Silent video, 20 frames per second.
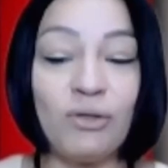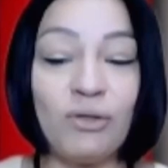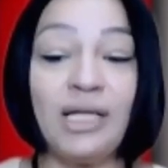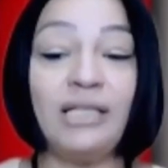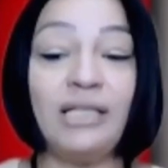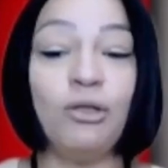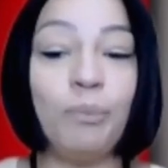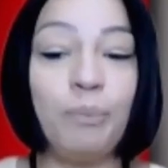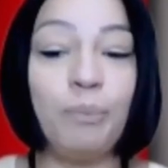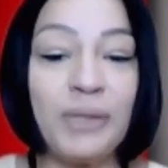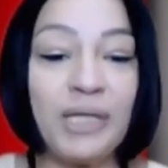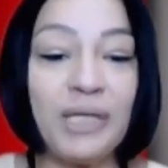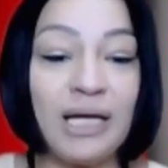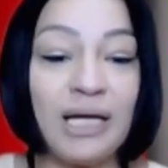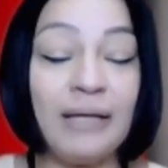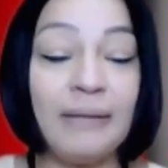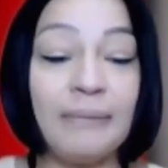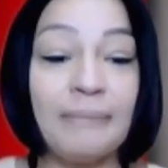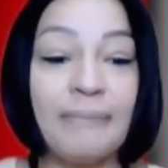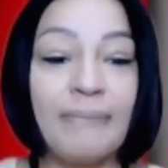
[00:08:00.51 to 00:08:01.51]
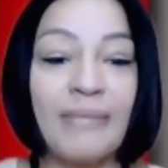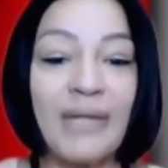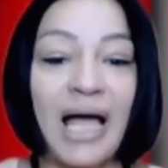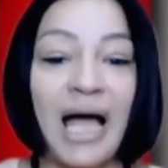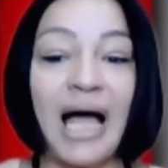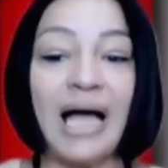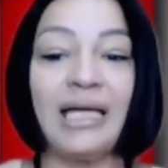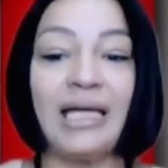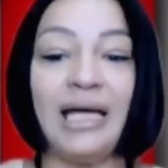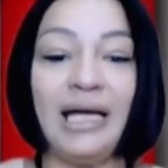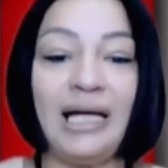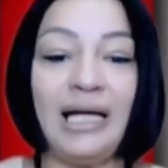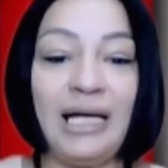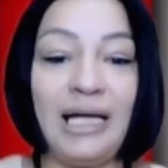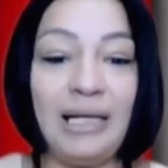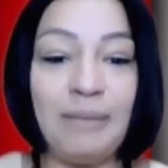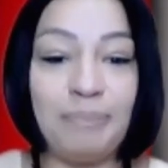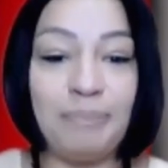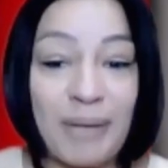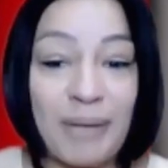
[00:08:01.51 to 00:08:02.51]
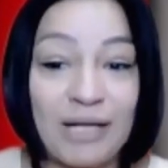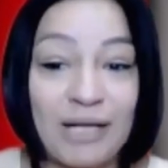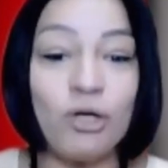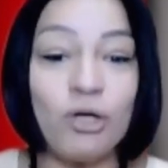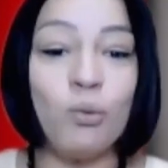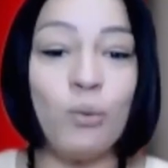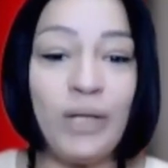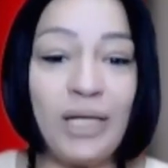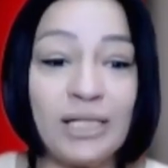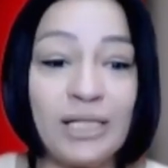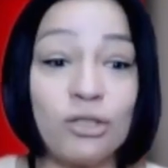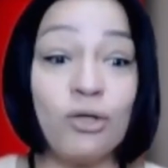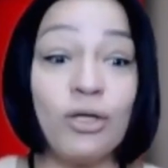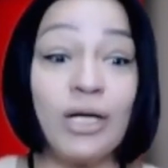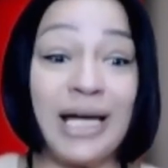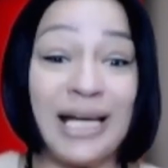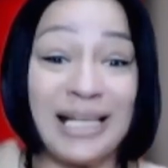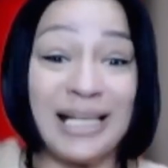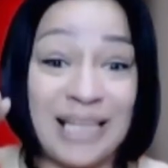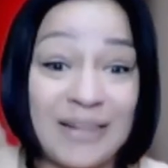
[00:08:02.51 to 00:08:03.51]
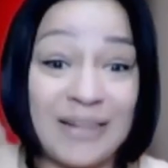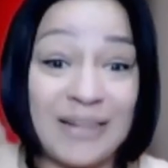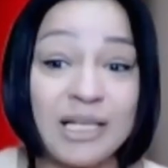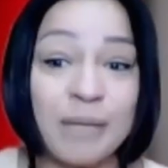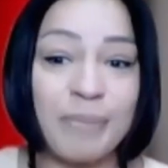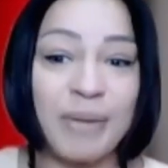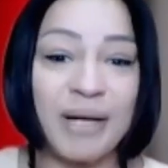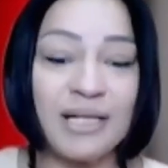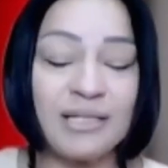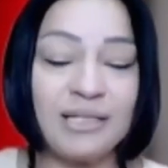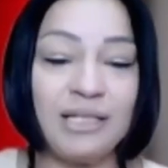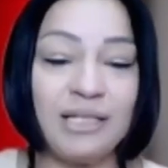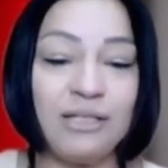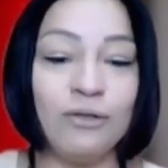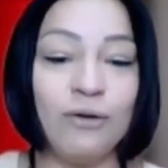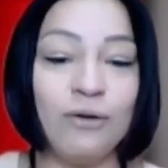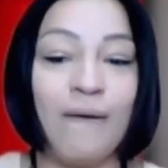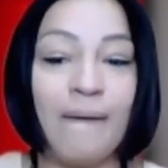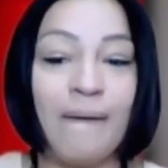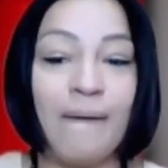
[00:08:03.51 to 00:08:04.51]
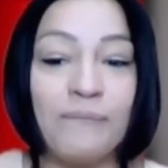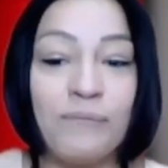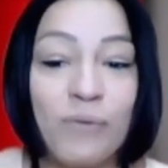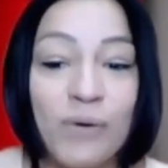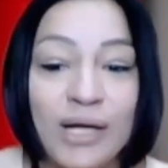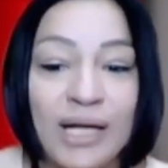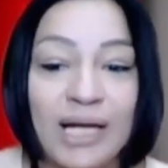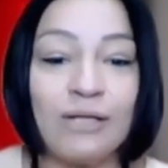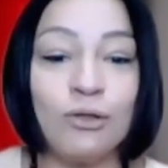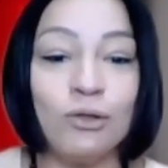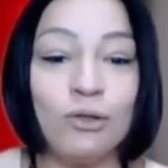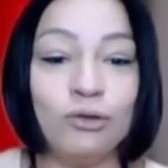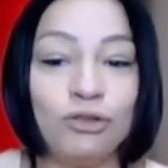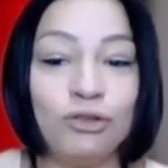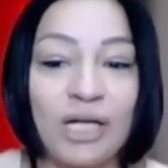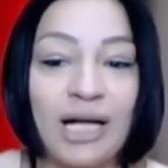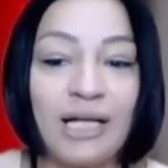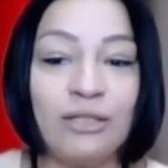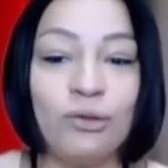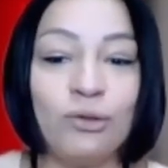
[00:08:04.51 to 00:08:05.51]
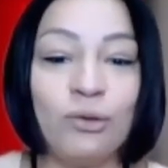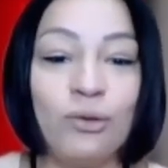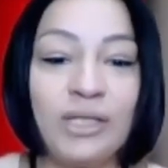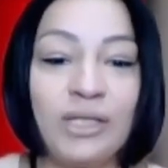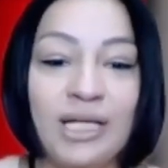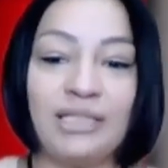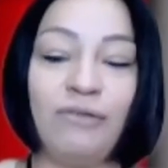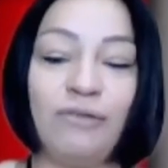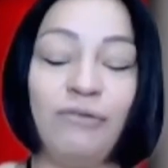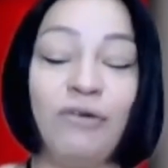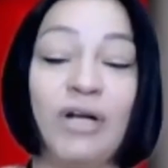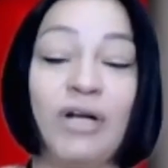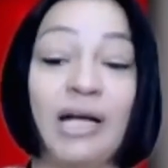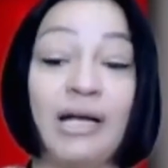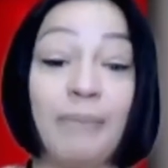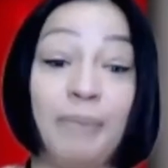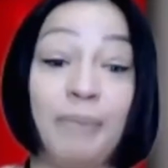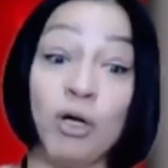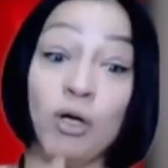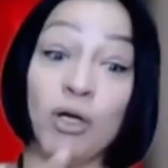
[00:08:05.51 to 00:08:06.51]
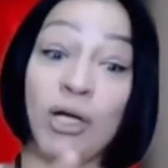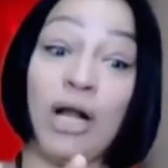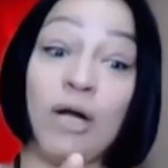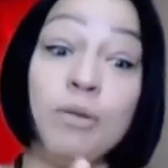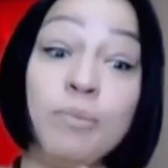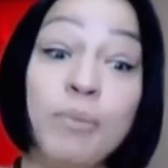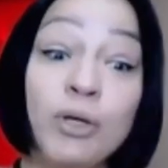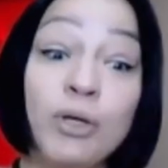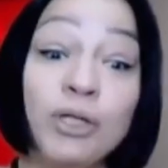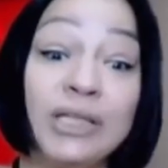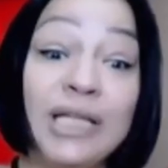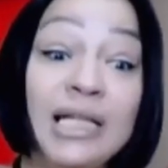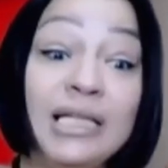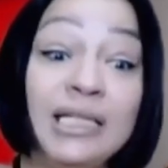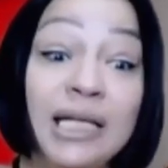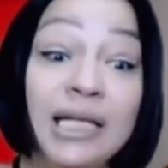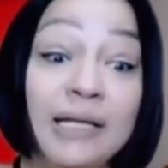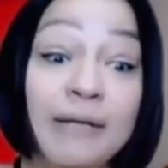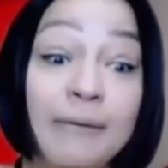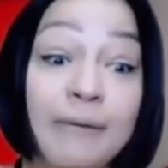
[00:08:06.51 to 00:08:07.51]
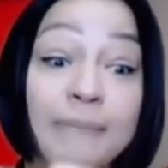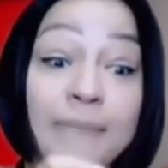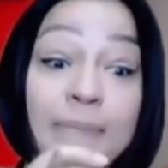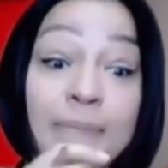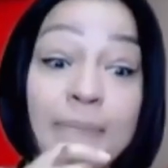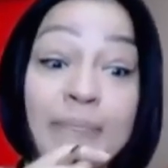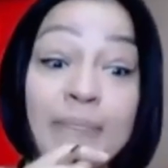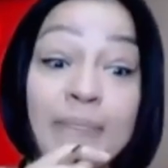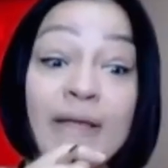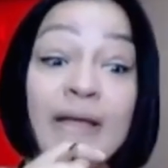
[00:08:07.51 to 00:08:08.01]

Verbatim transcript: fueron dando pie que el perro Wilson, que está desaparecido, ah. fuera encontrando y así Esos rastros ayudaron al hallazgo,